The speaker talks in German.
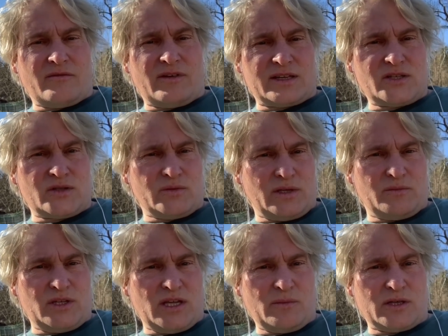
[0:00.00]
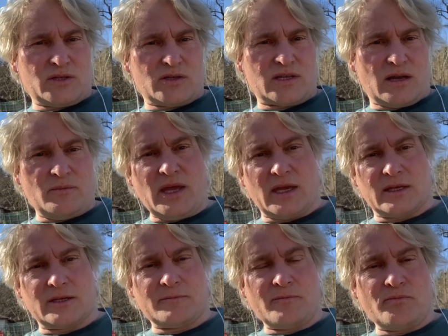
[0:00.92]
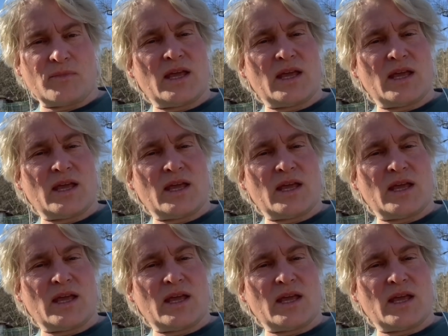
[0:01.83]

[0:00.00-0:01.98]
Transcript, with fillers: was mit dem Thema zusammenhängt.